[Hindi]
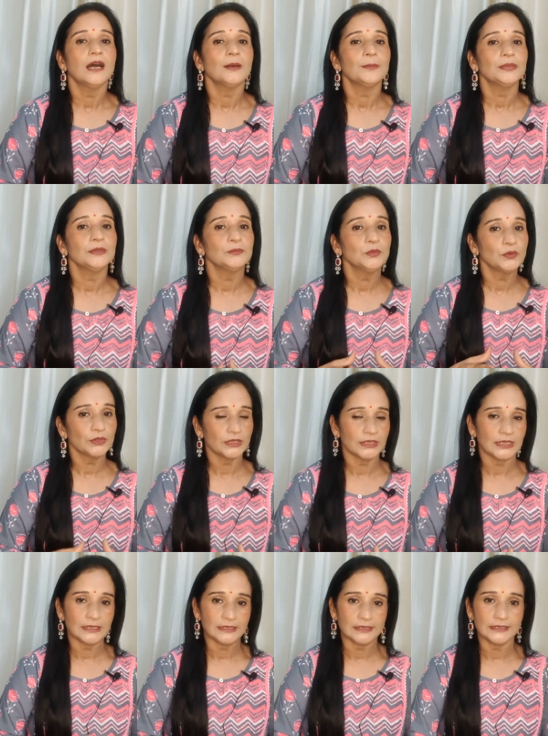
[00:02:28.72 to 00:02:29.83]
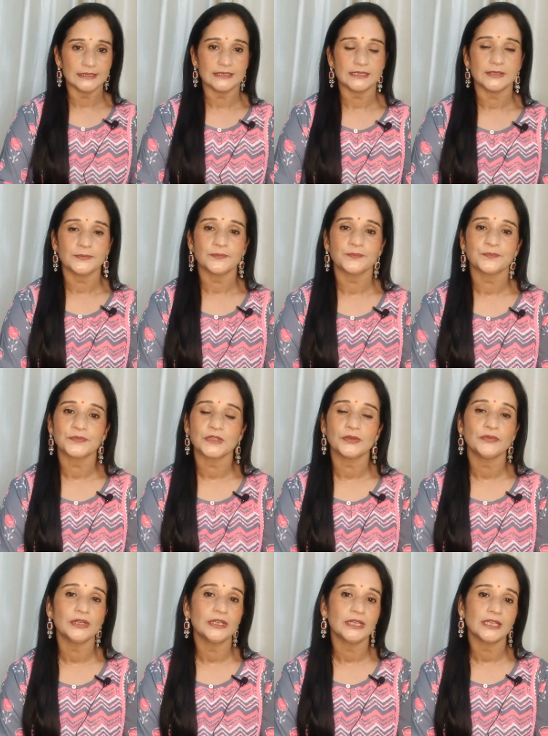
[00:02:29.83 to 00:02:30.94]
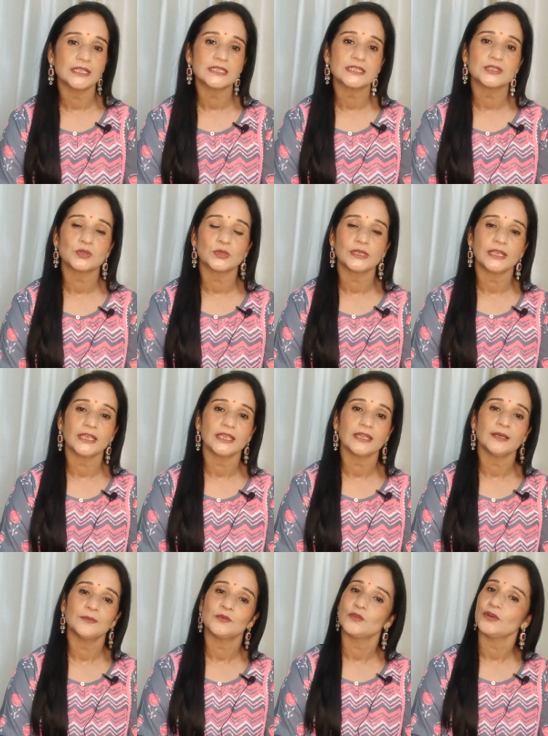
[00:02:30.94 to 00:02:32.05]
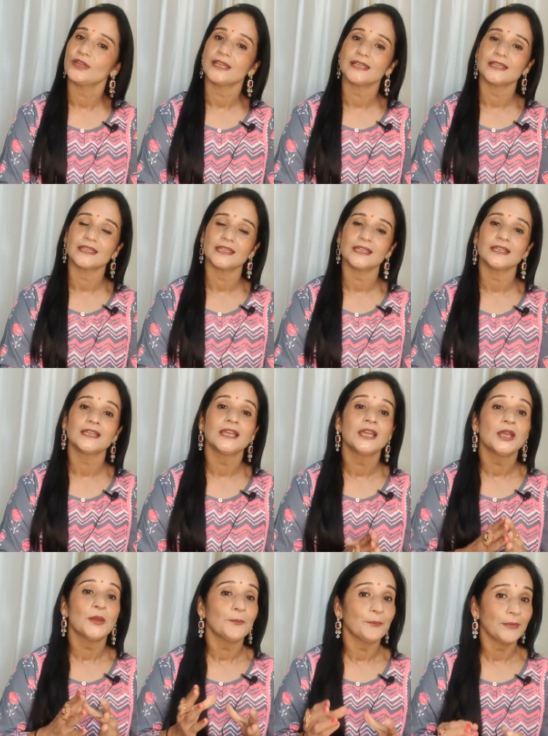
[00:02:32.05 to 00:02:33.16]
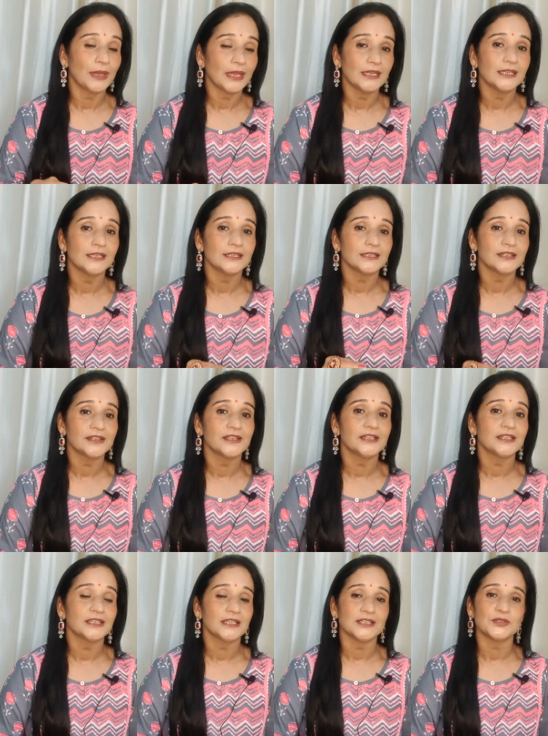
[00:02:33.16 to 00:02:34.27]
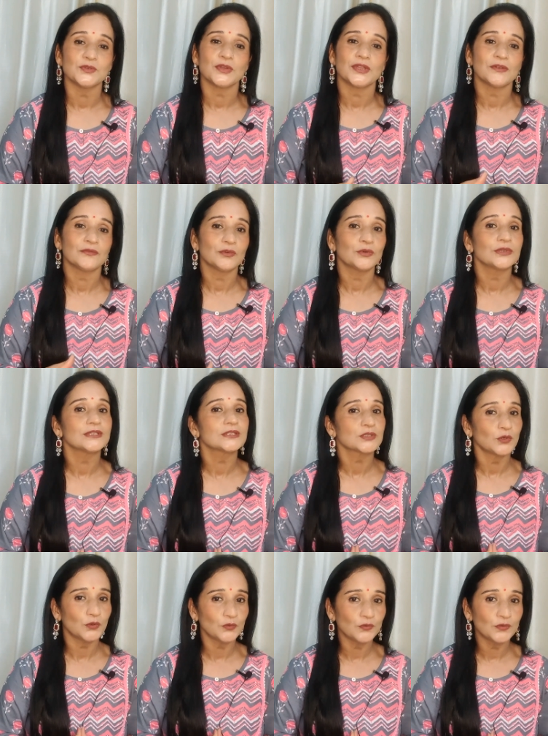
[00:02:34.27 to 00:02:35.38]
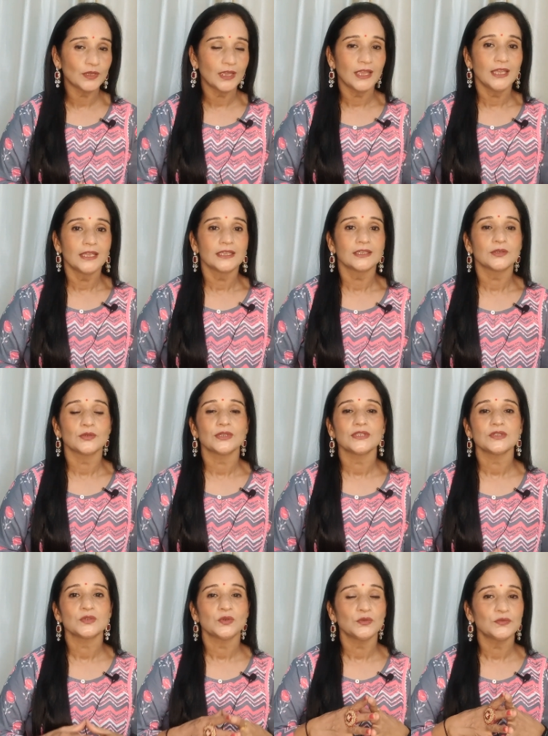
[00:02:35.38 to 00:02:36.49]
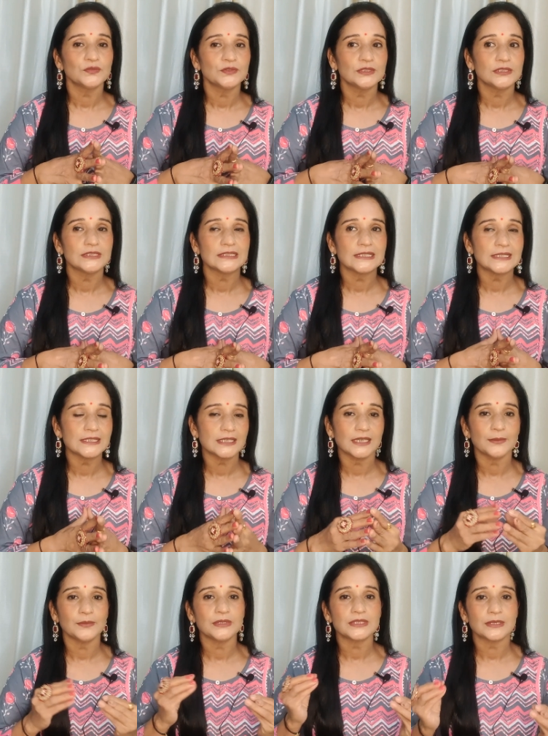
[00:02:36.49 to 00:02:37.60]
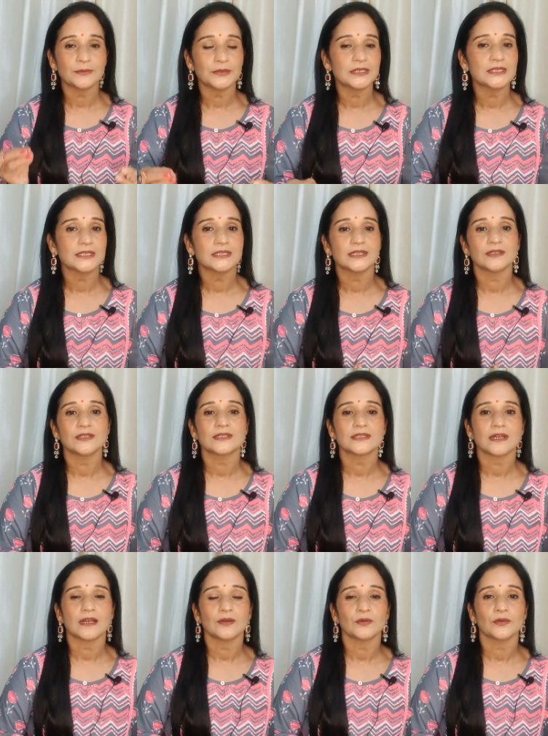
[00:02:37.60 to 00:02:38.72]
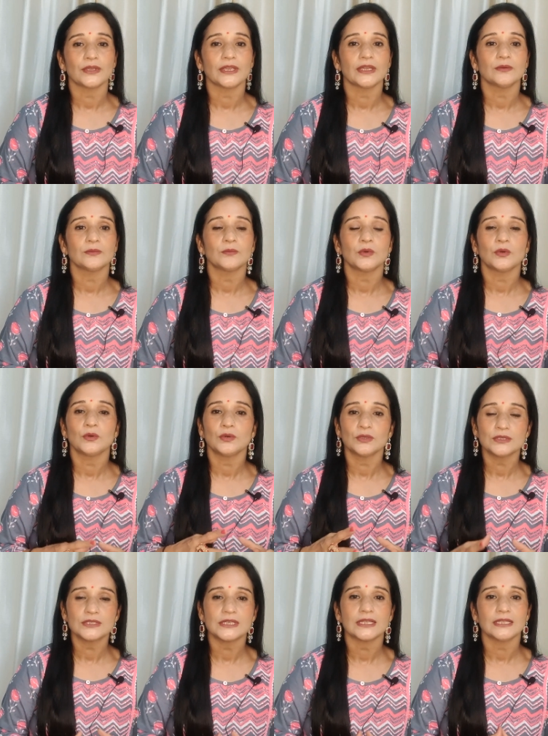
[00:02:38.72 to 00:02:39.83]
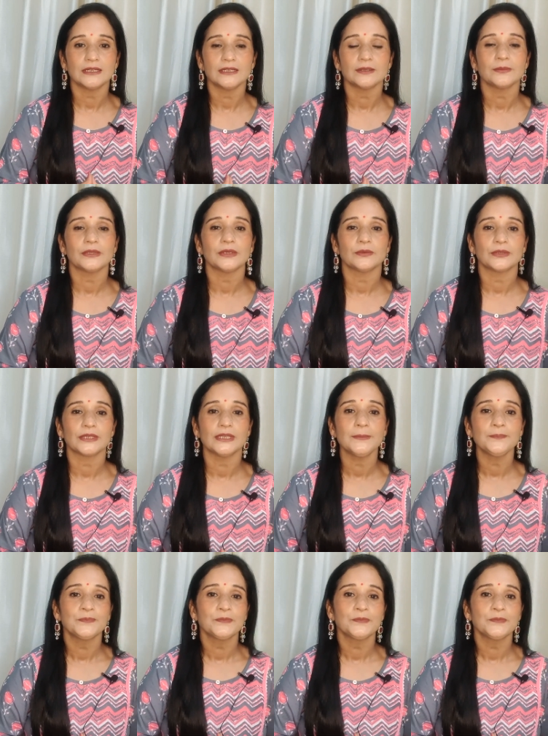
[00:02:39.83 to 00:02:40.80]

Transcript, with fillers: आप मूंग की दाल ले लीजिए फिर नेक्स्ट जो लेंगे हम वो लेंगे मेन इंग्रेडिएंट जो है वो है सौंफ क्योंकि सौंफ जैसे कि अभी समर सीज़न स्टार्ट हो गया है और बहुत ज़्यादा गर्मियाँ हो रही है